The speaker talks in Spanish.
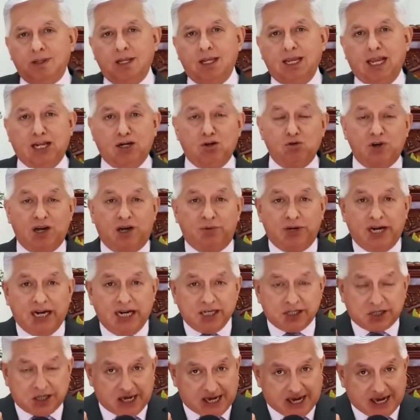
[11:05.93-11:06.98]
En un abrir
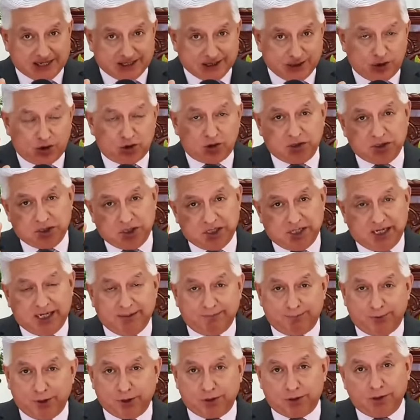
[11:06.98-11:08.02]
y cerrar de ojos, dice el
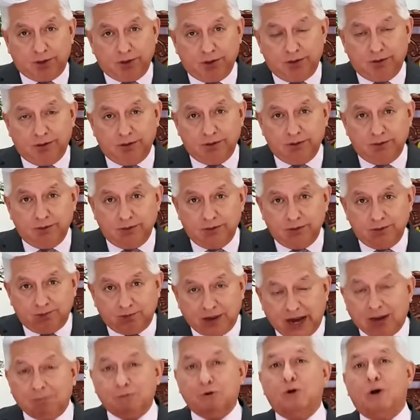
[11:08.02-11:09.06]
apóstol
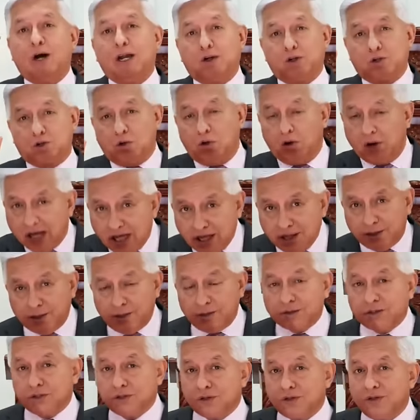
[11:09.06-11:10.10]
Pablo a los
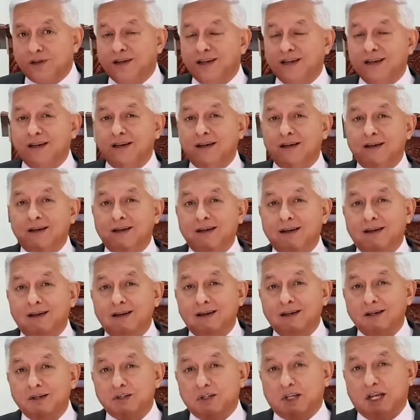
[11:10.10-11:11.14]
Corintios,
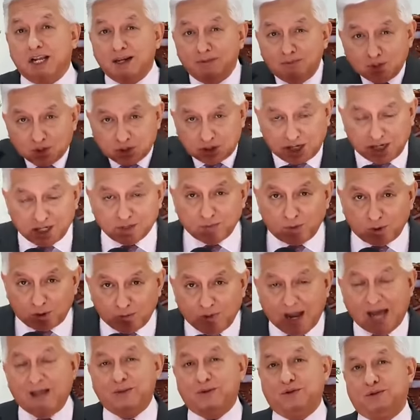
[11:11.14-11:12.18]
seremos
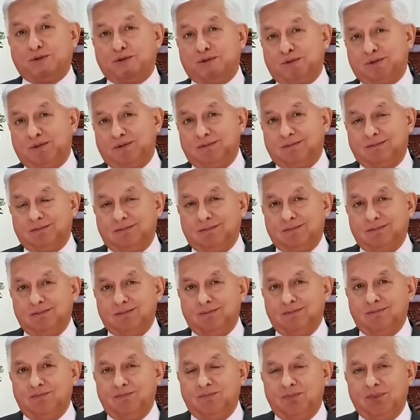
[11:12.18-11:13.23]
transformados.
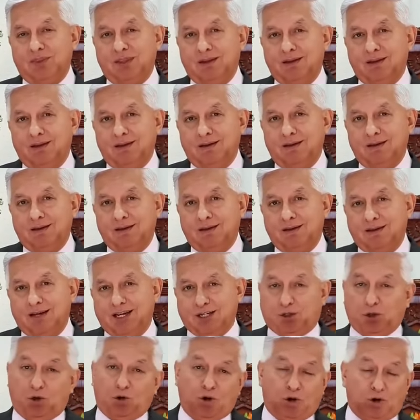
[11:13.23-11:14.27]

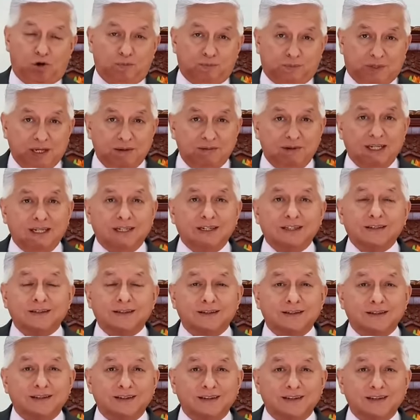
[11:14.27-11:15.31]
Esto corruptible
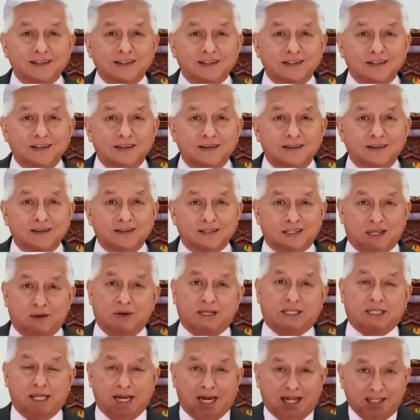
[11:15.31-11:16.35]
se
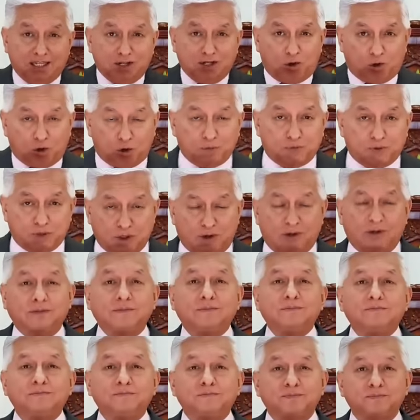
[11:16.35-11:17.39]
vestirá de
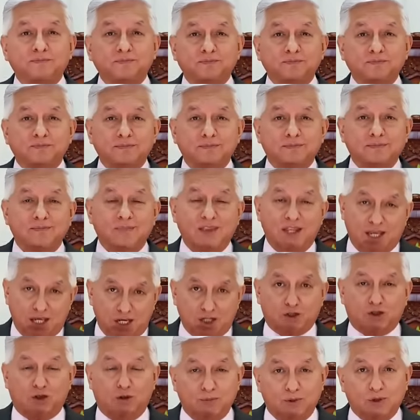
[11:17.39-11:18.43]
incorrupción y
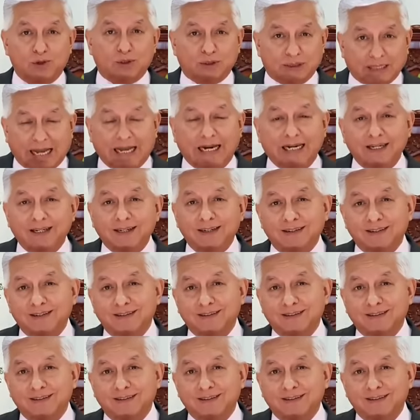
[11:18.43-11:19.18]
esto mortal